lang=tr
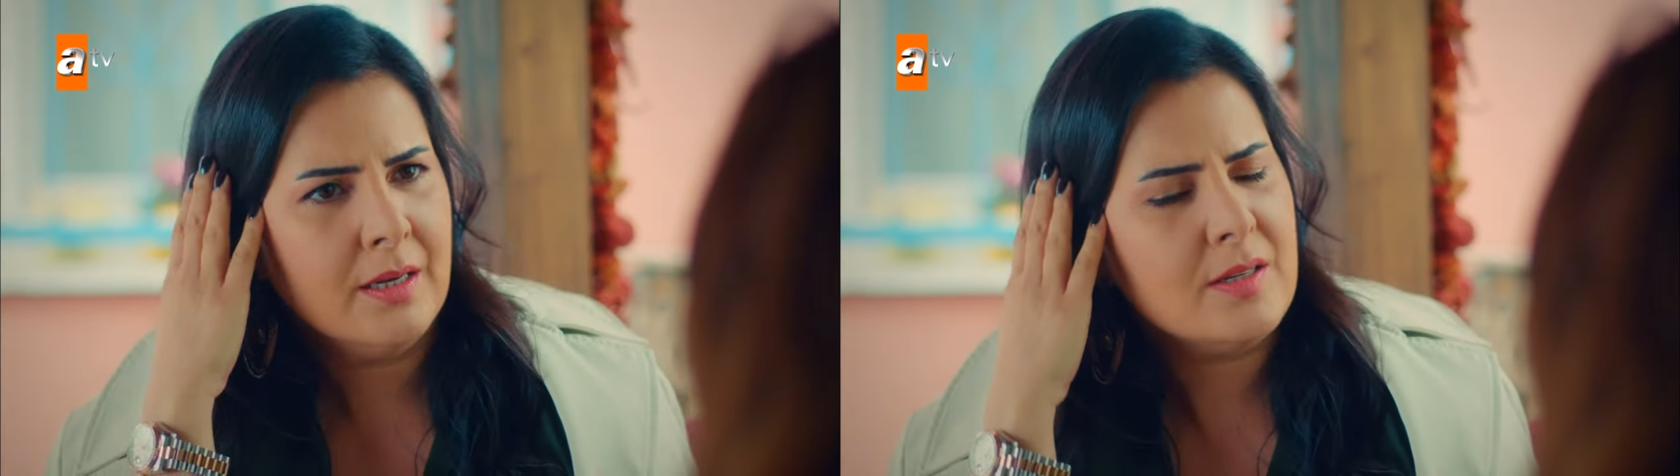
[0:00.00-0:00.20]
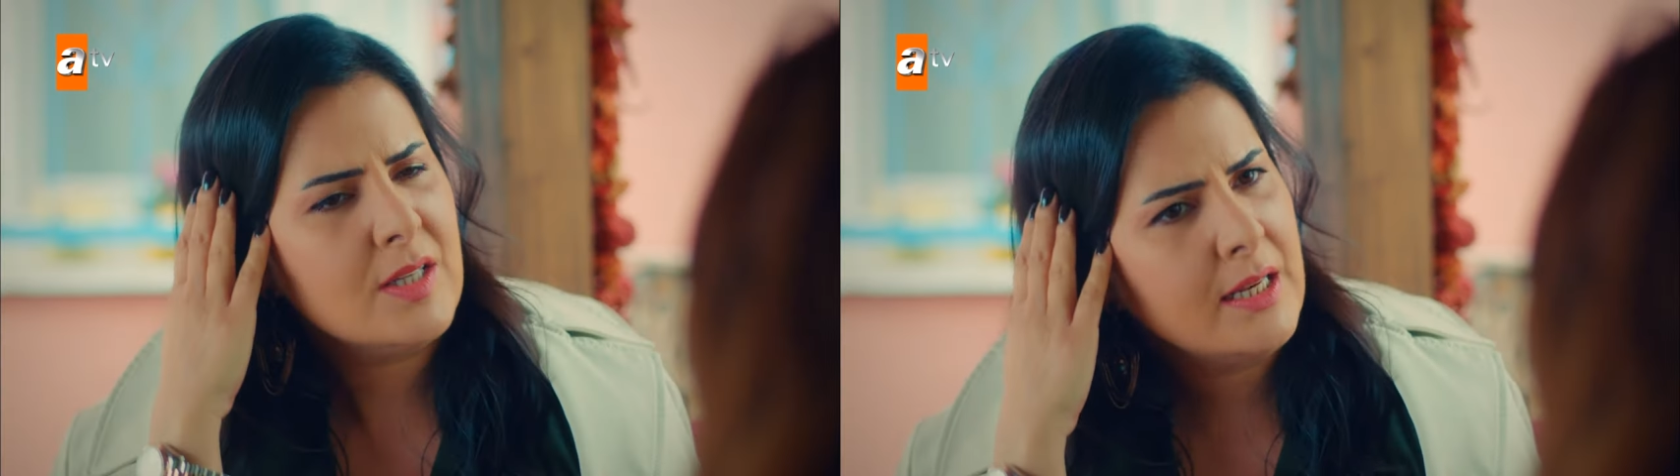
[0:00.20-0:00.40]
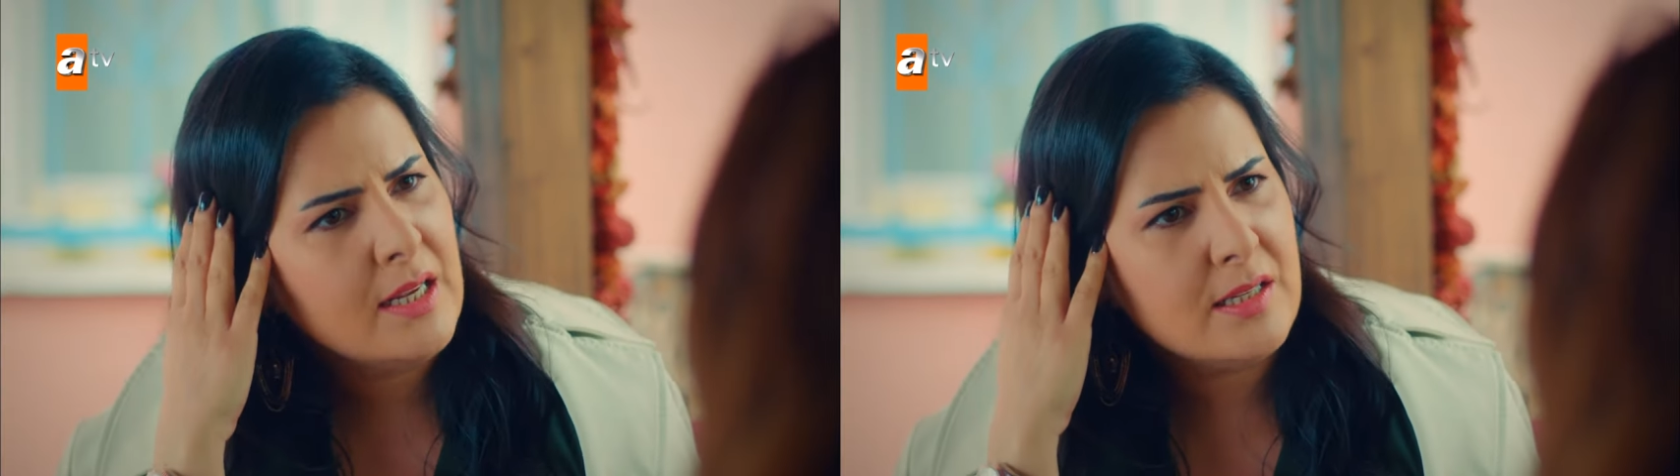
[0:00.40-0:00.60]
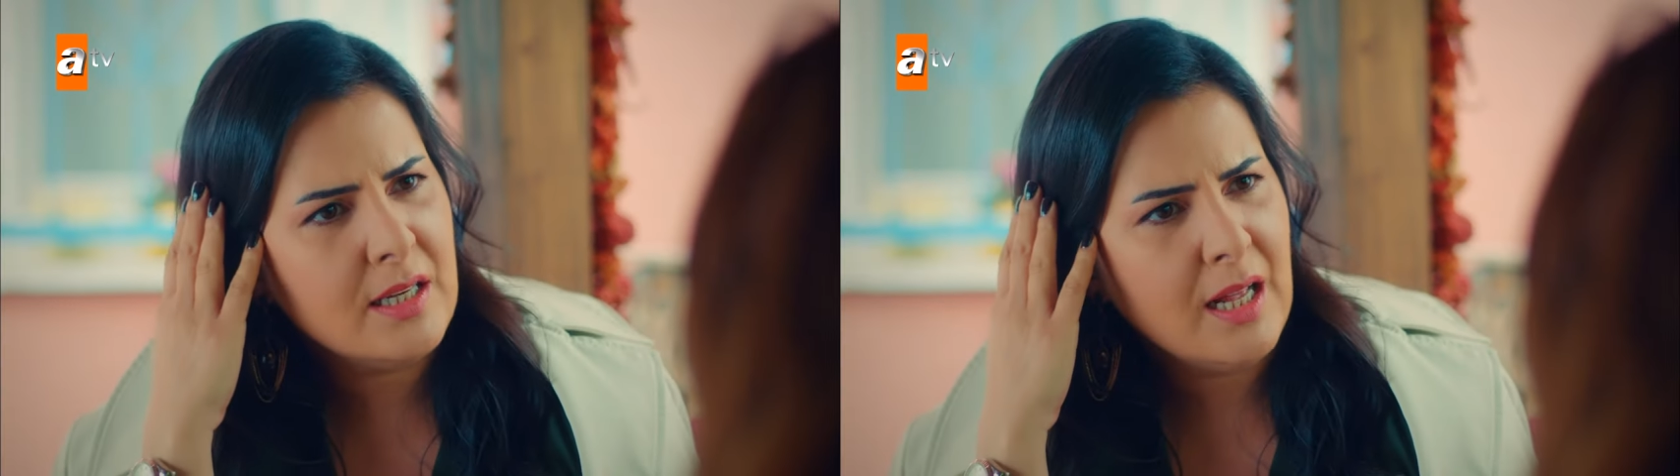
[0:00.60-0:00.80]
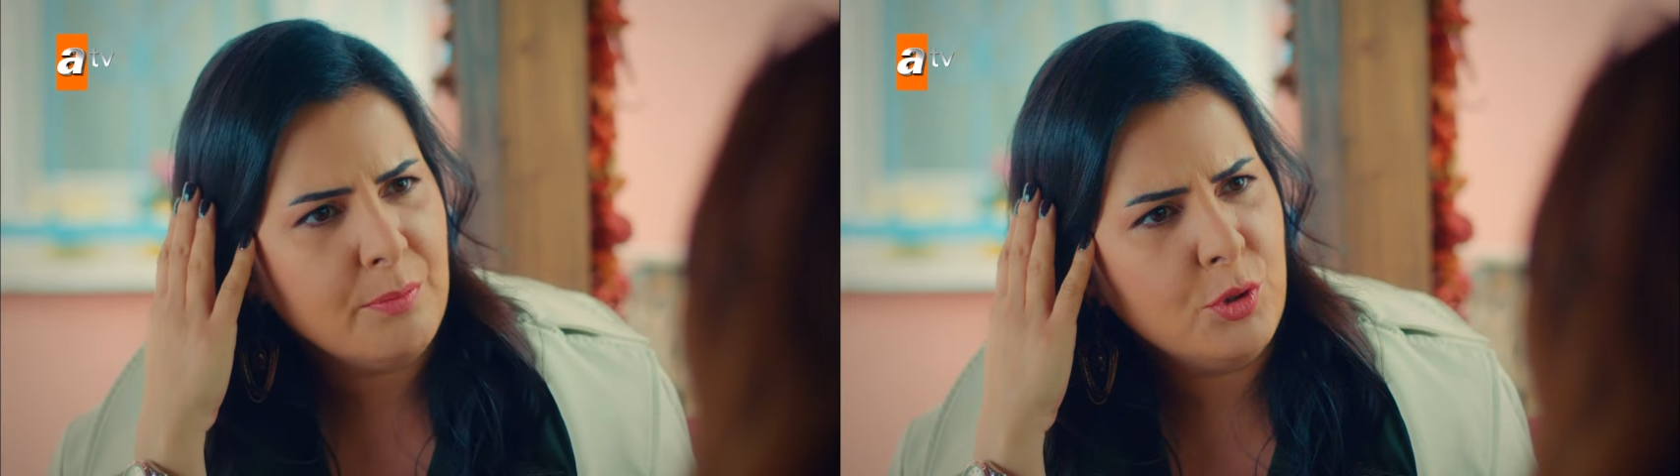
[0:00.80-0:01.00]
Kız sen
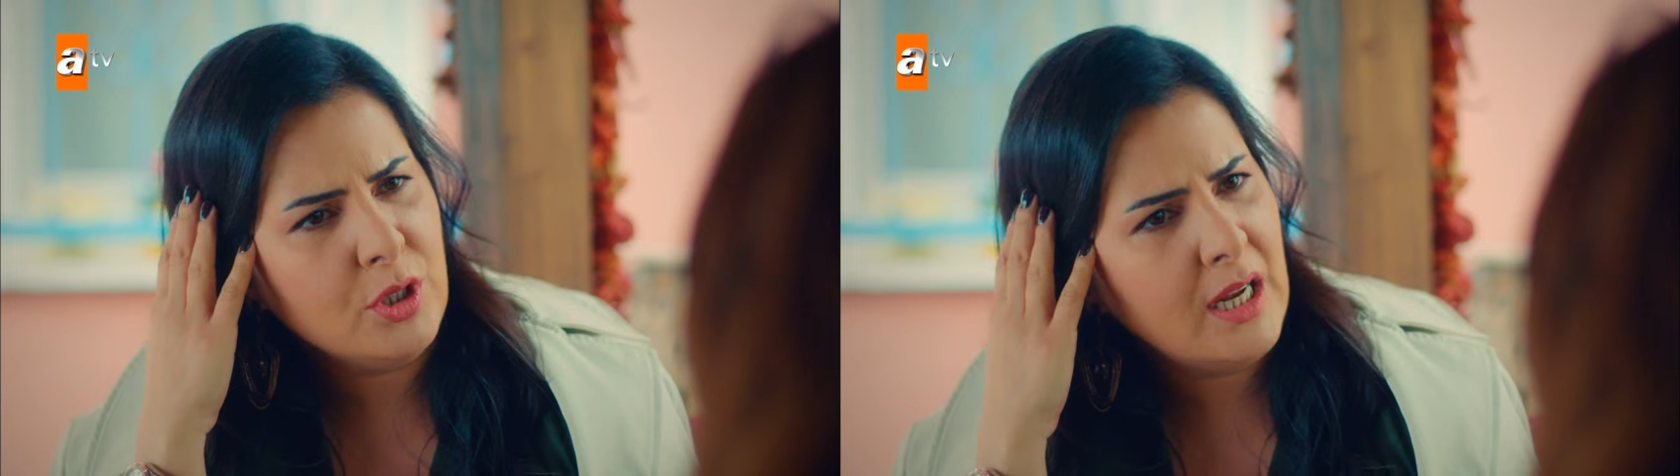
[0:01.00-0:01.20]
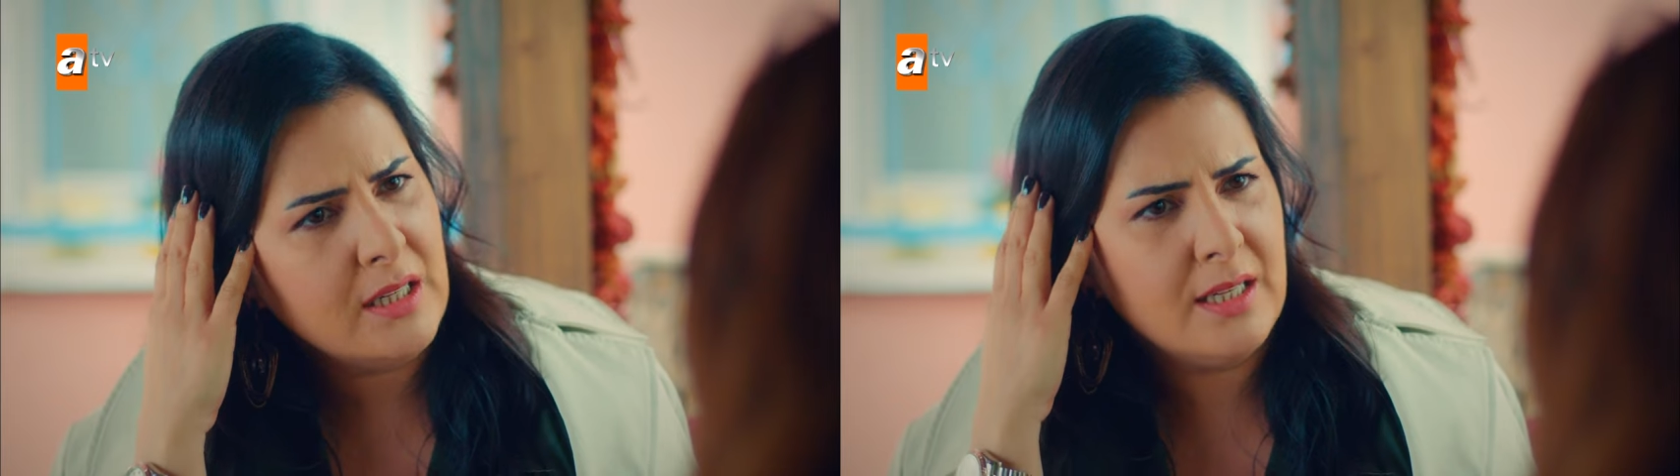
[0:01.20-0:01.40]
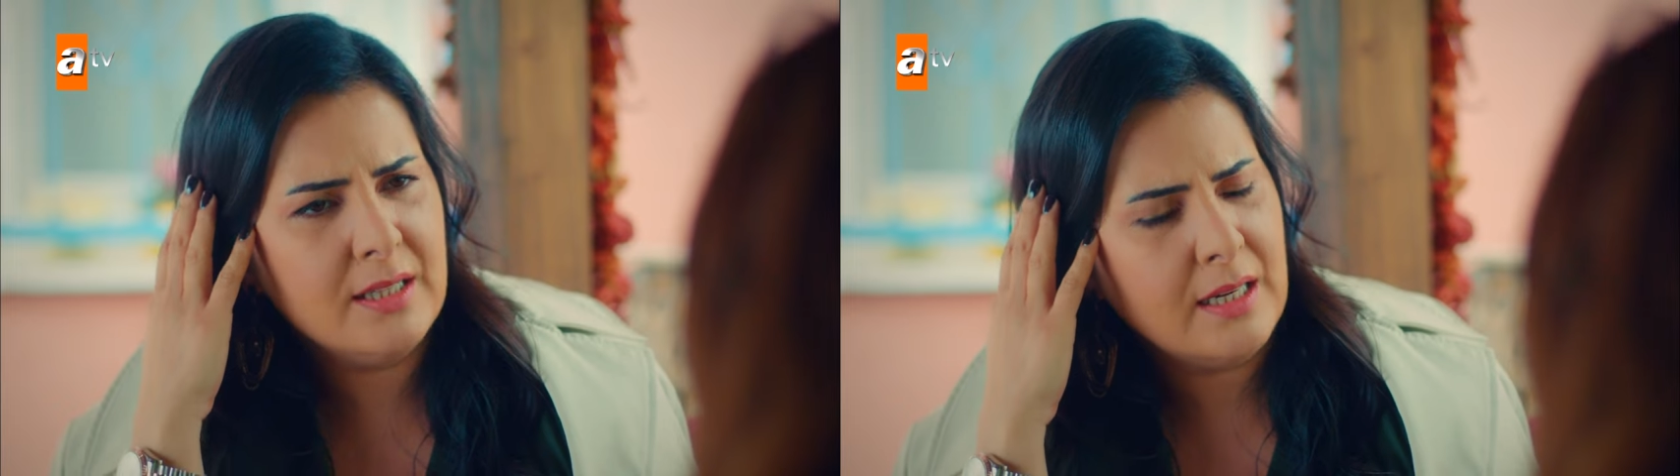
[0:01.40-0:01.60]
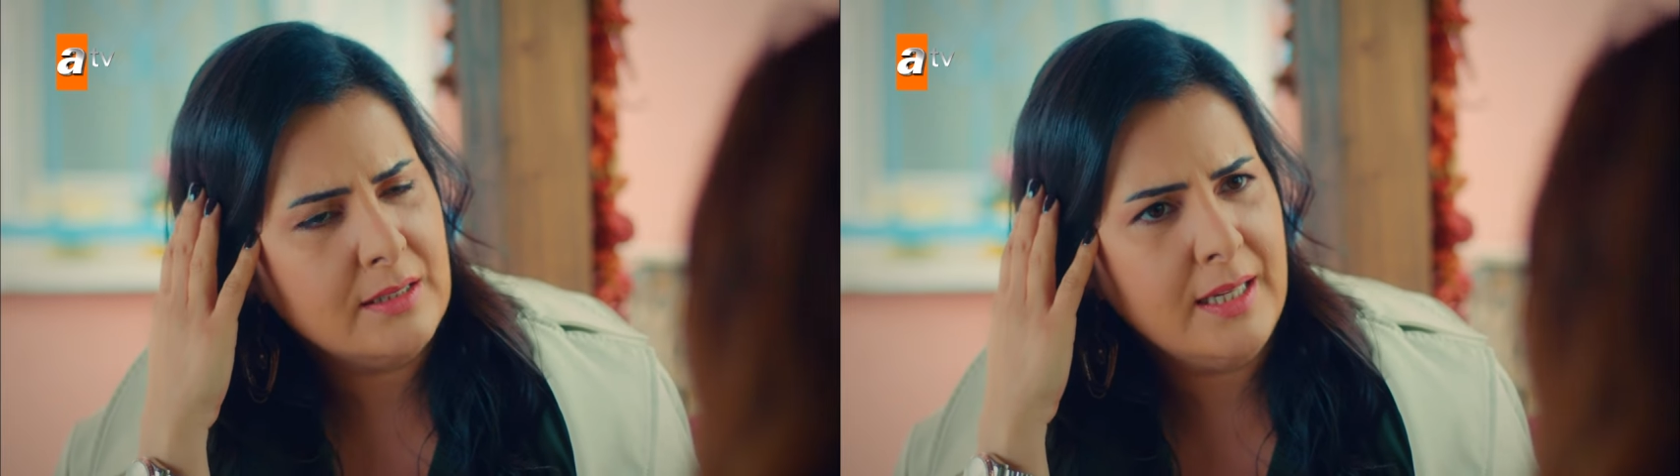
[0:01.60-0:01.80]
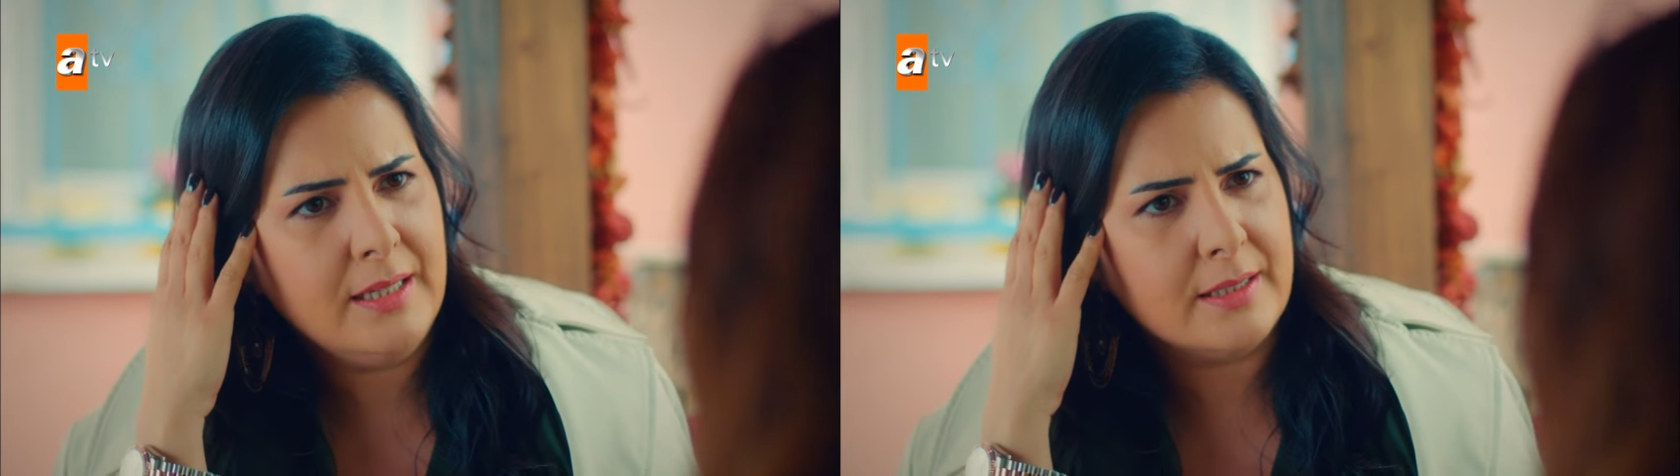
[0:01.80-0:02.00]
eskiden bu kadar
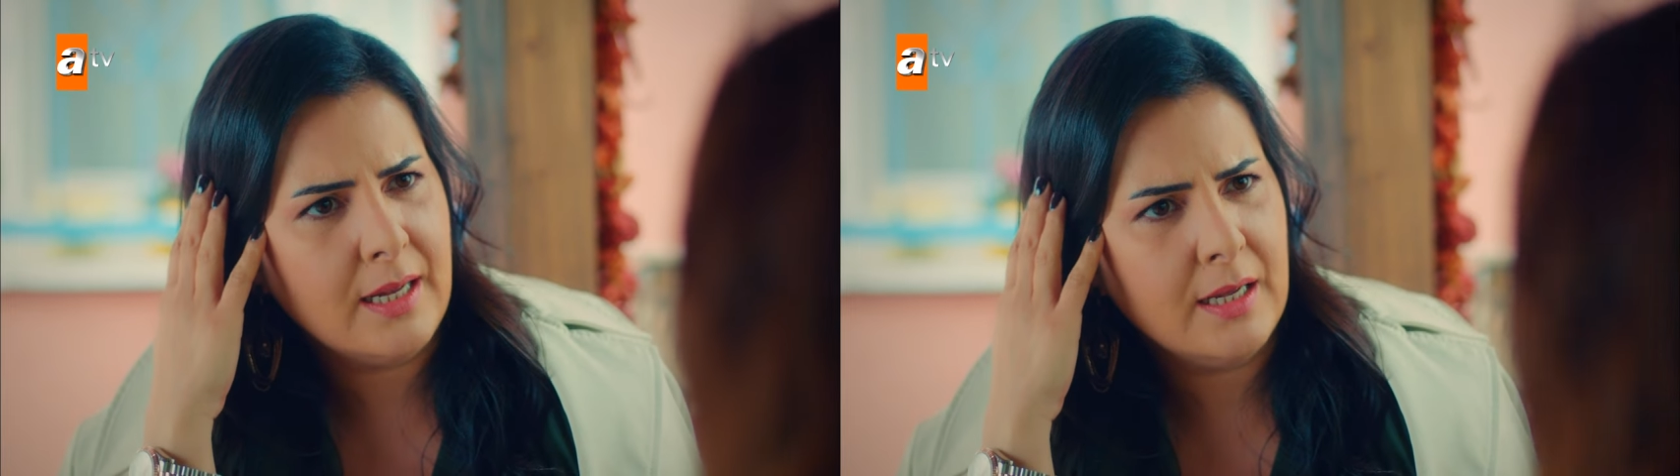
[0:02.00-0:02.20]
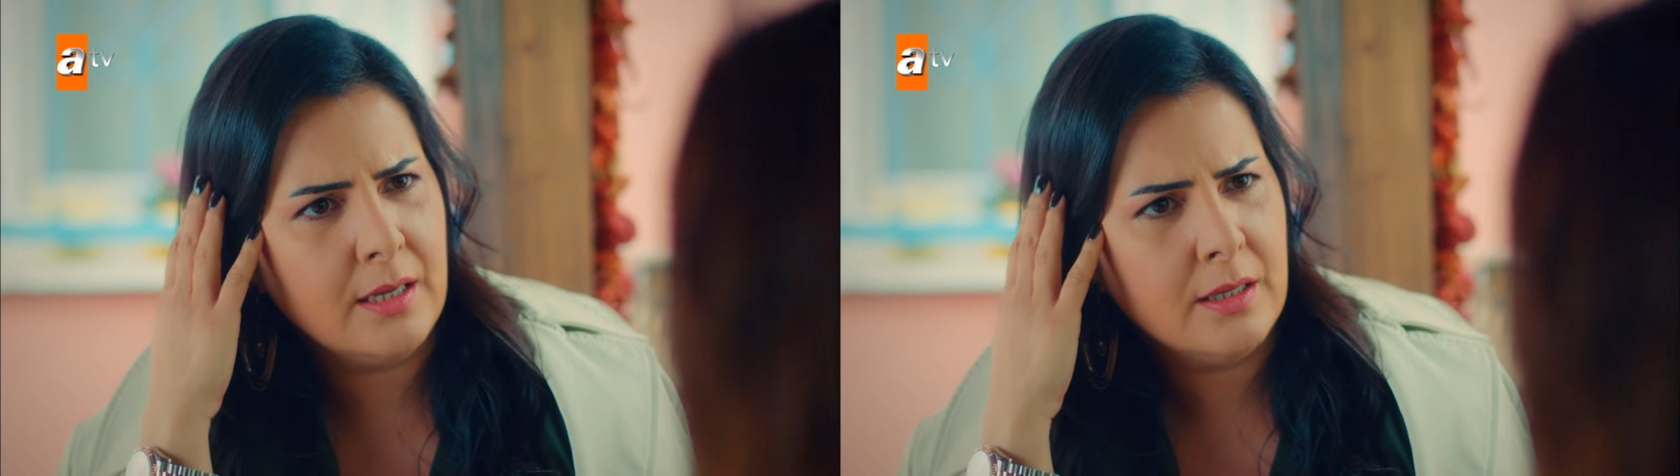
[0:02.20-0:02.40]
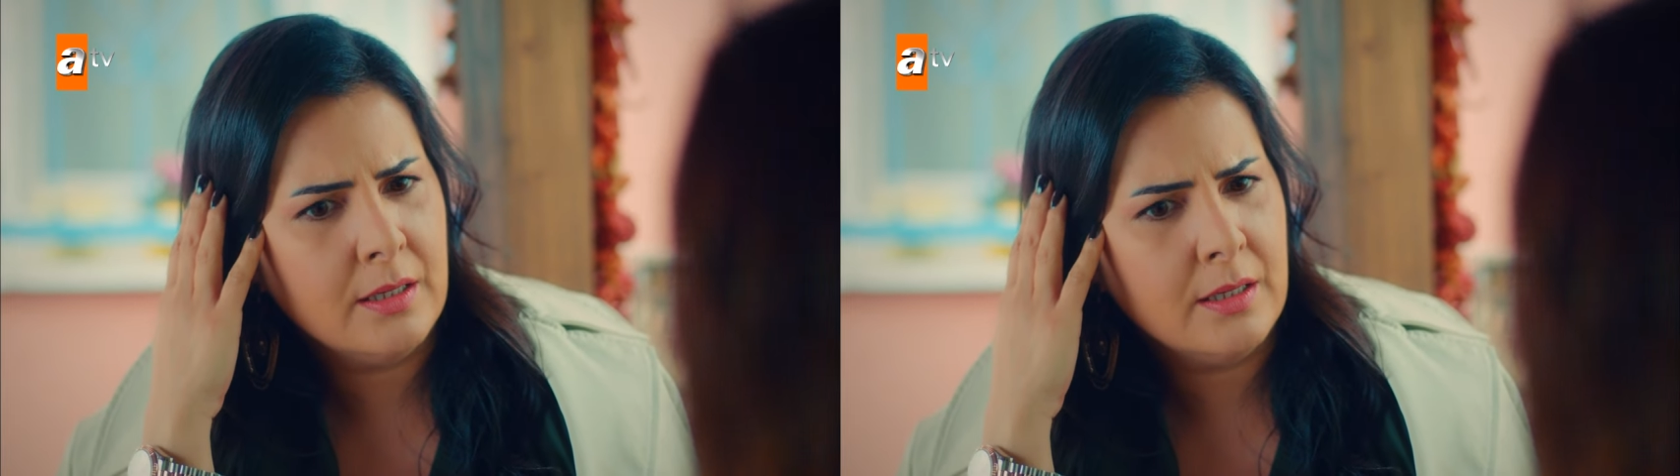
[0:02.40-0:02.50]
kinler değildin ha.